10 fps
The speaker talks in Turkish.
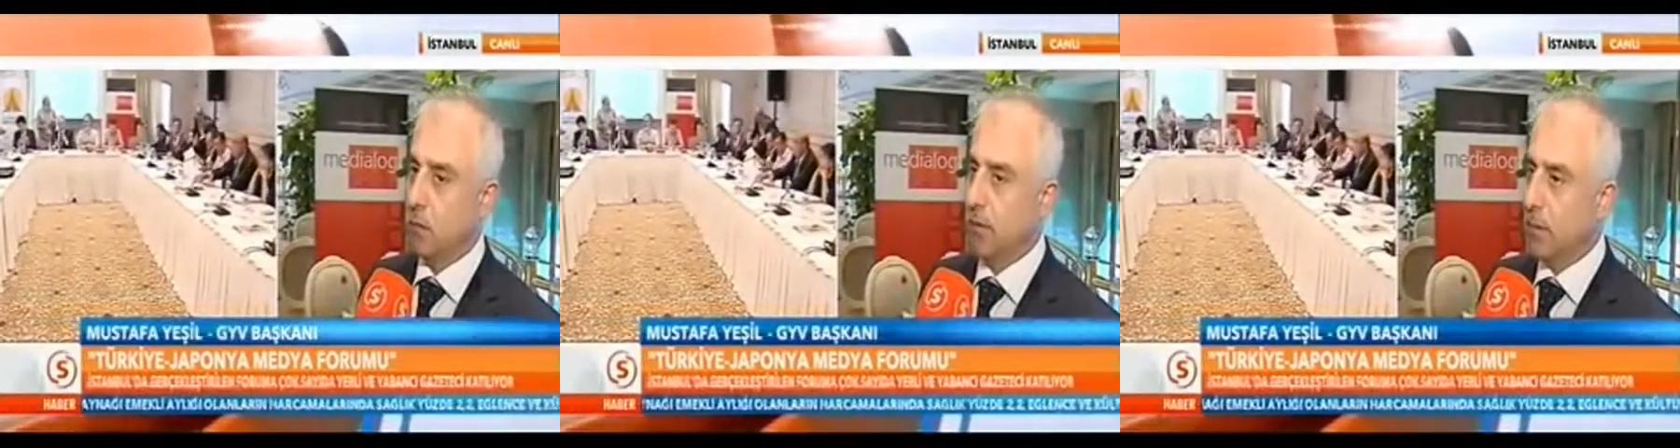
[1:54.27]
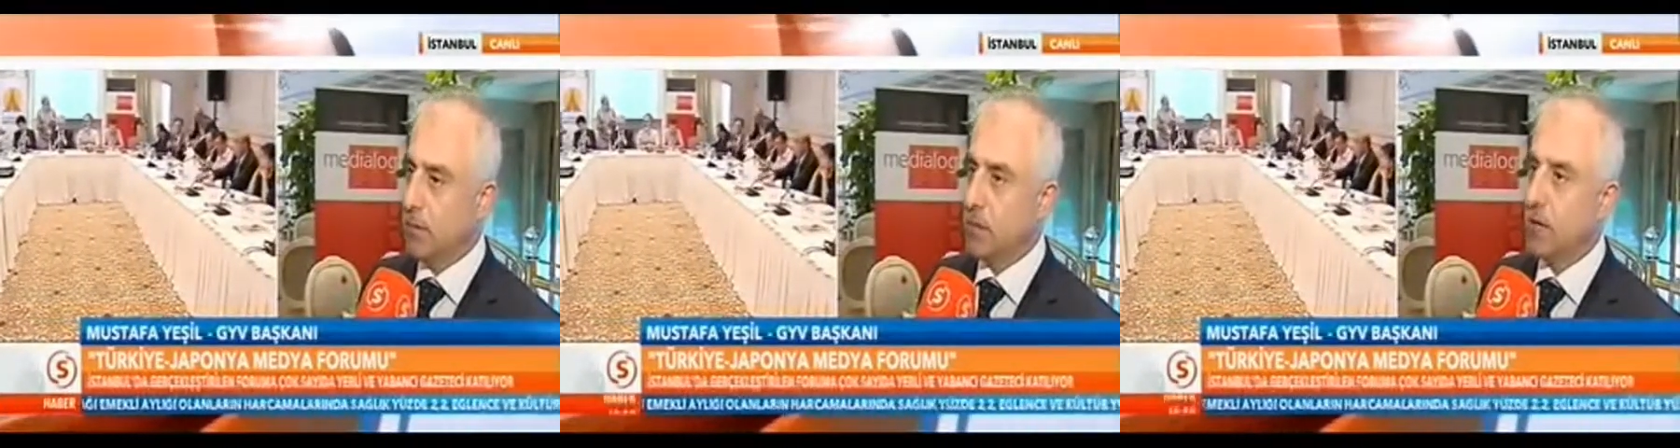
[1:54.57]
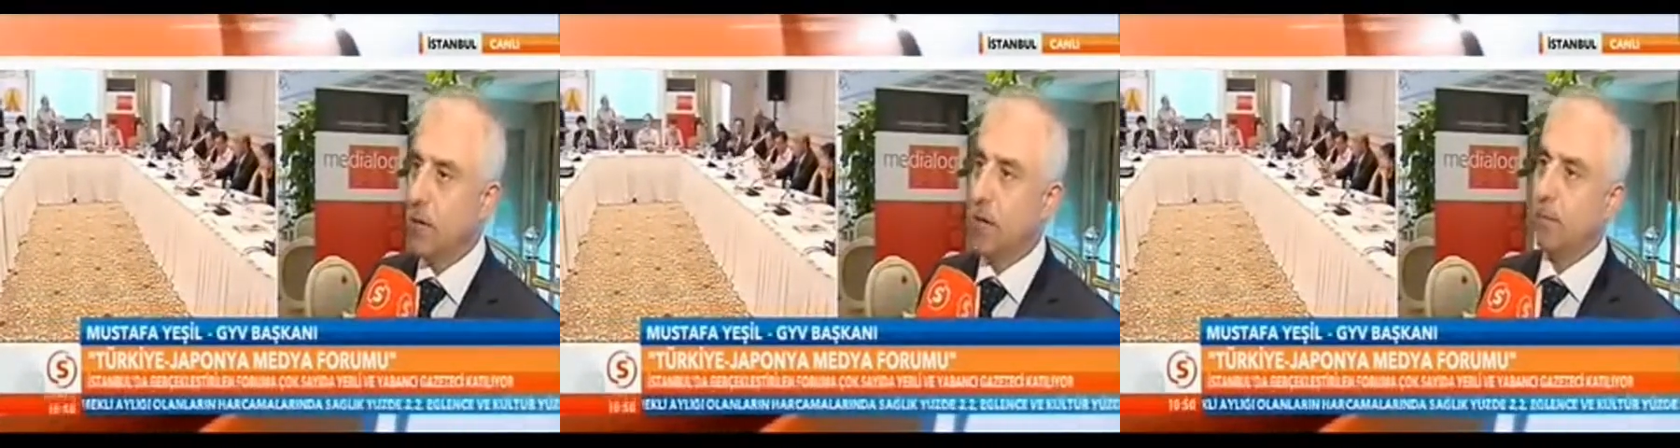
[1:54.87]

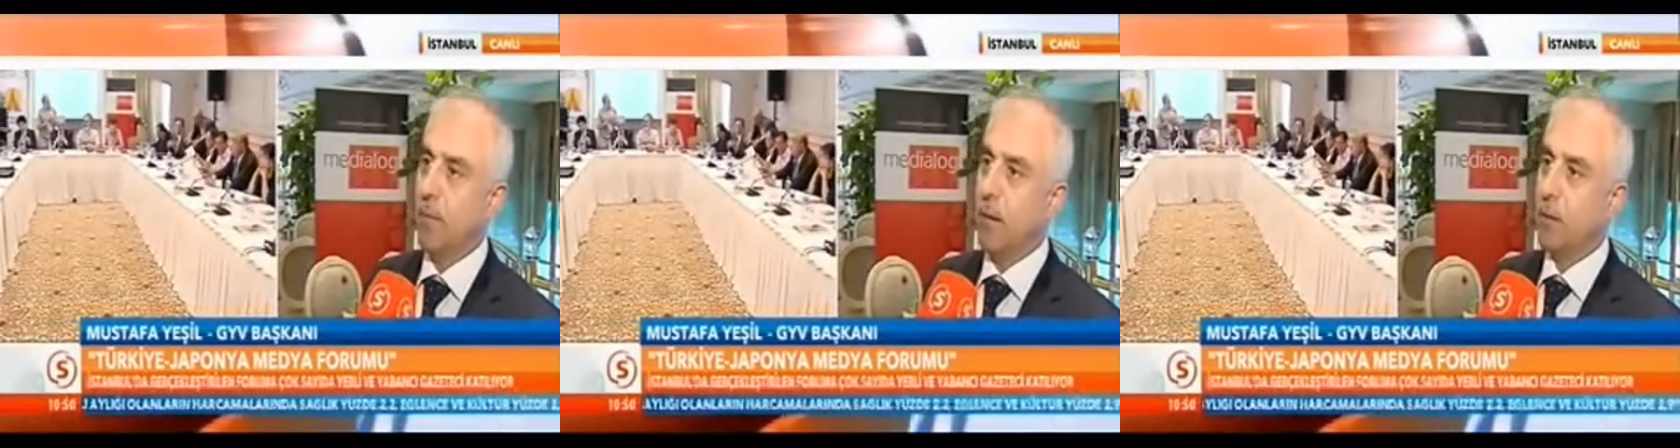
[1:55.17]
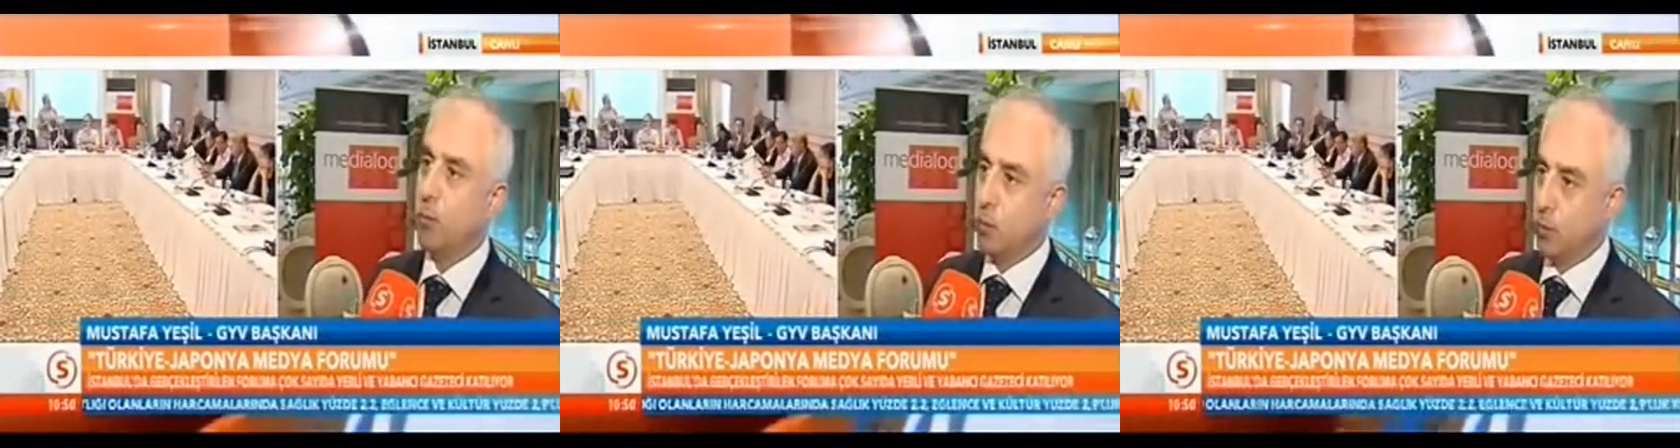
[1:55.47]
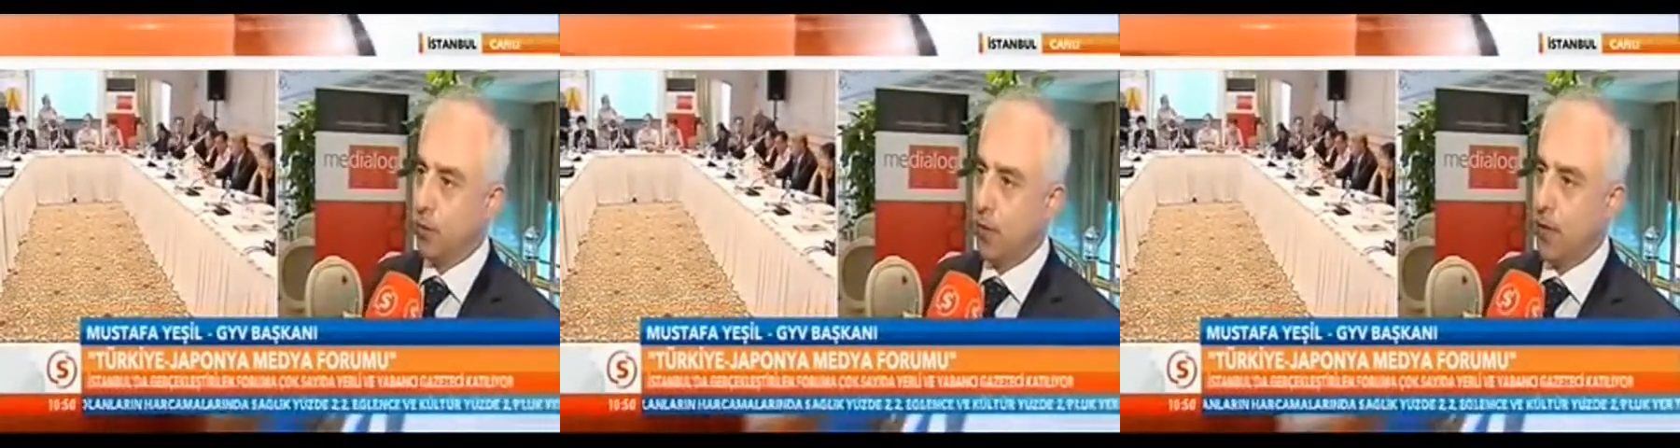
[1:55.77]
ülkemizde hem
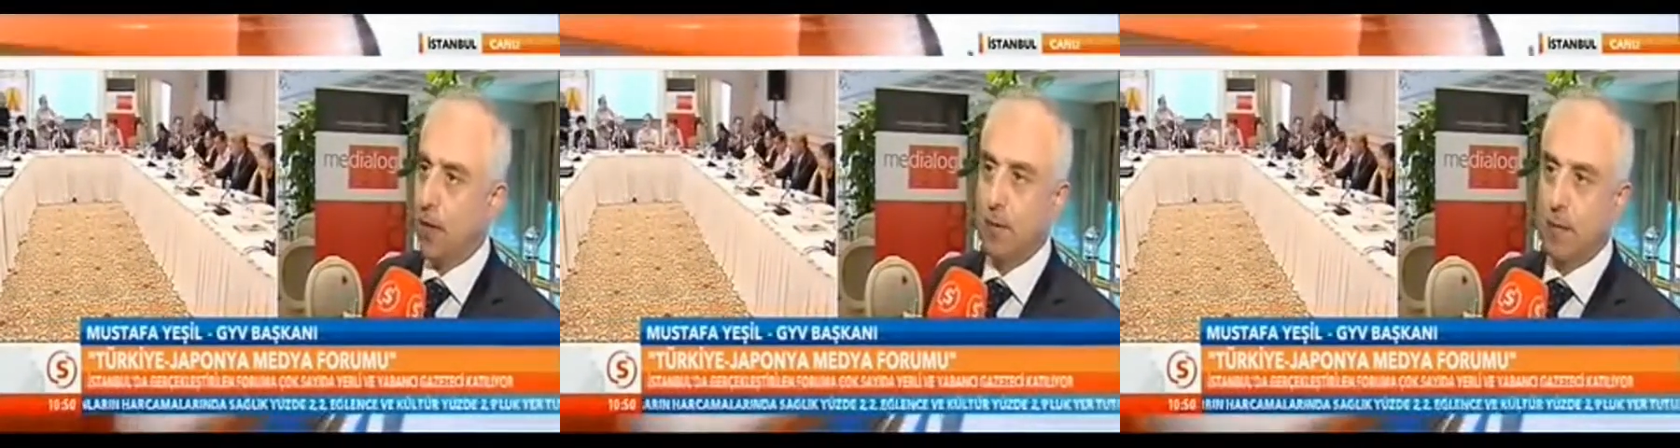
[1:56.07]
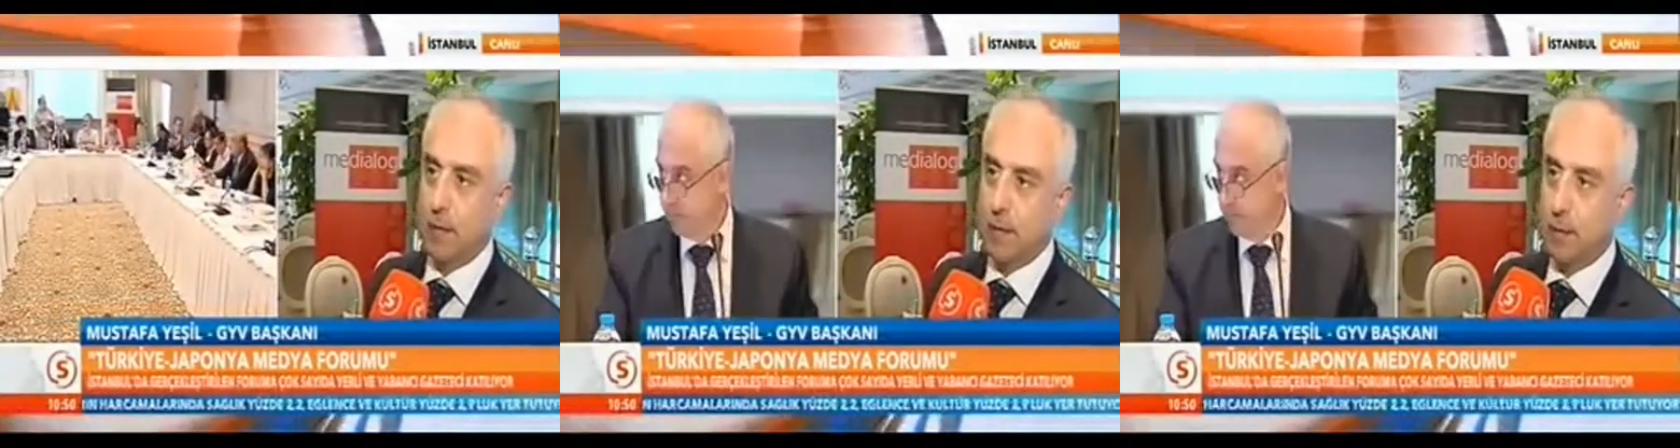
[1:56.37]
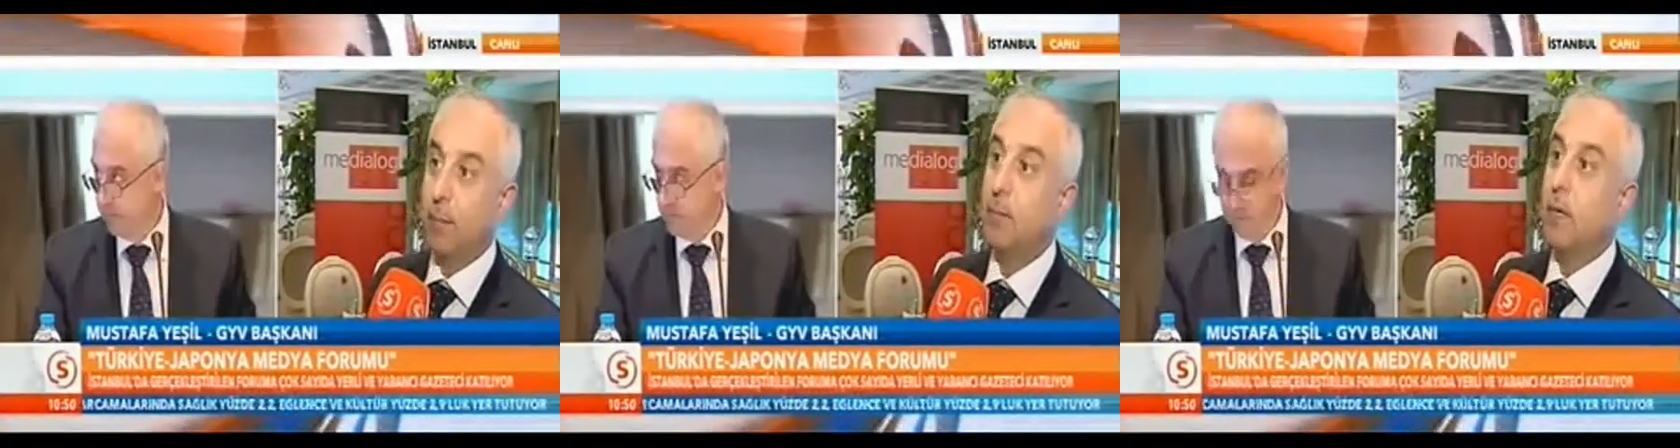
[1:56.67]
kültürel hem
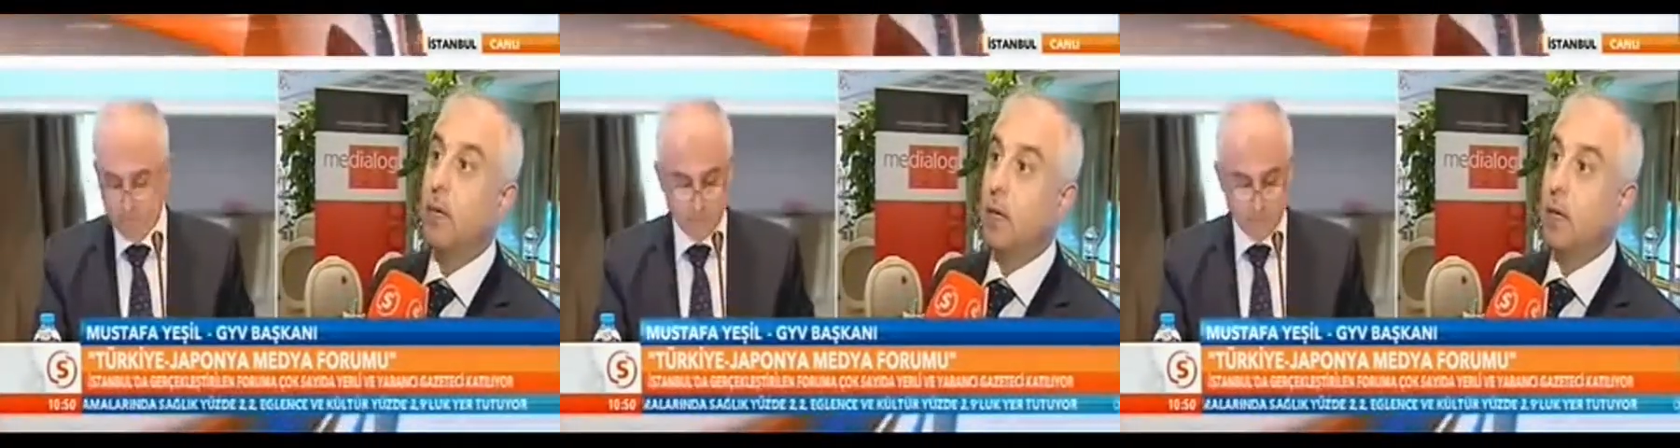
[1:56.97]
eğitim hem